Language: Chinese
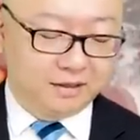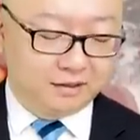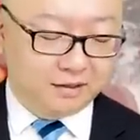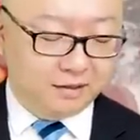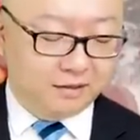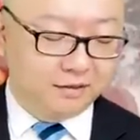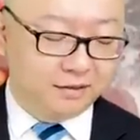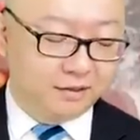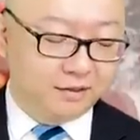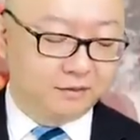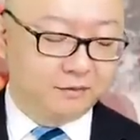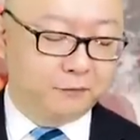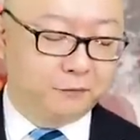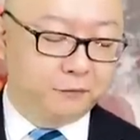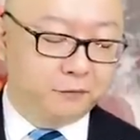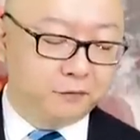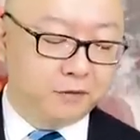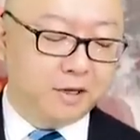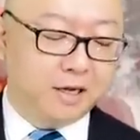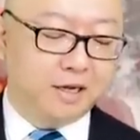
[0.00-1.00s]
然后呢，
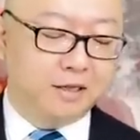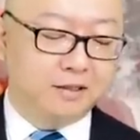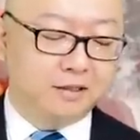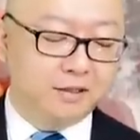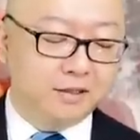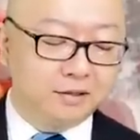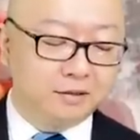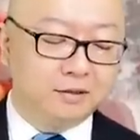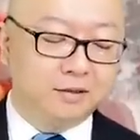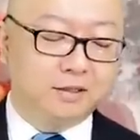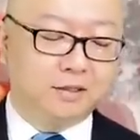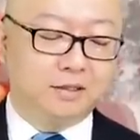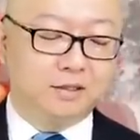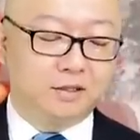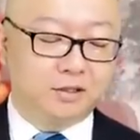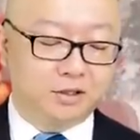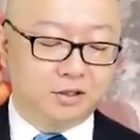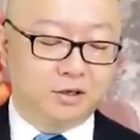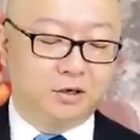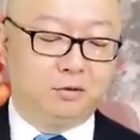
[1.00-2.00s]
覆盖经
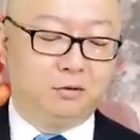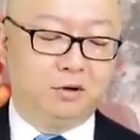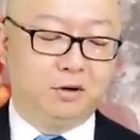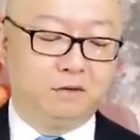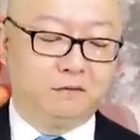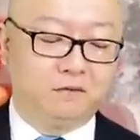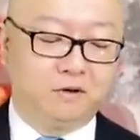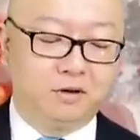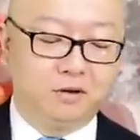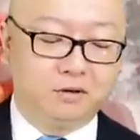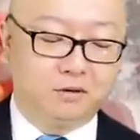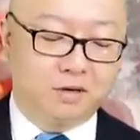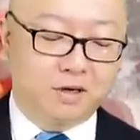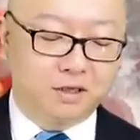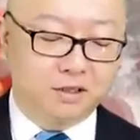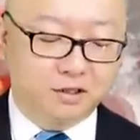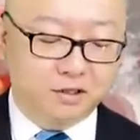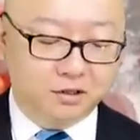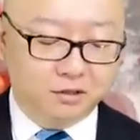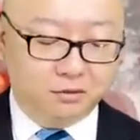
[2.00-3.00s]
济社会文
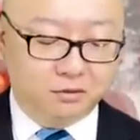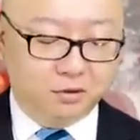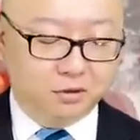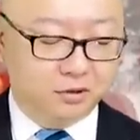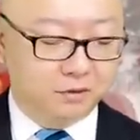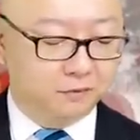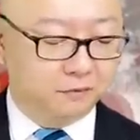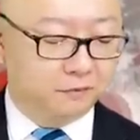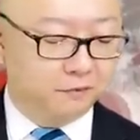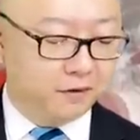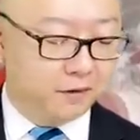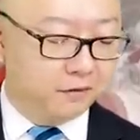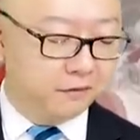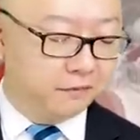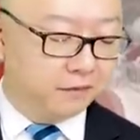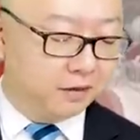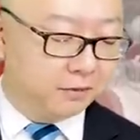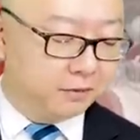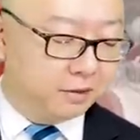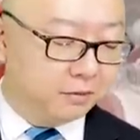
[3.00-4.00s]
化生活等方
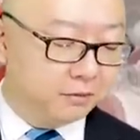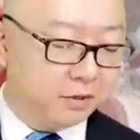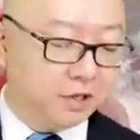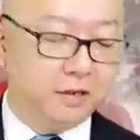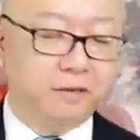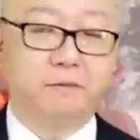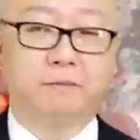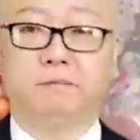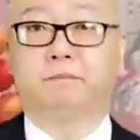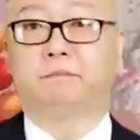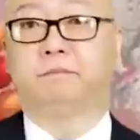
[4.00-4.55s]
方面面。